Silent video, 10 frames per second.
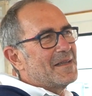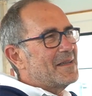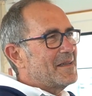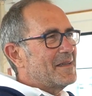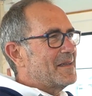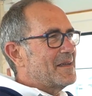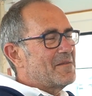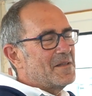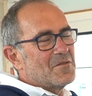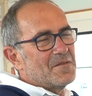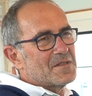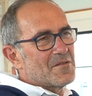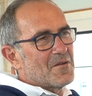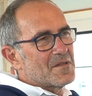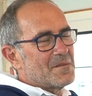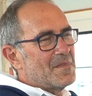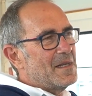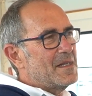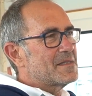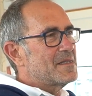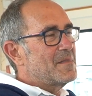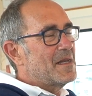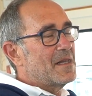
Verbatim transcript: eh, avendo visto cose bellissime,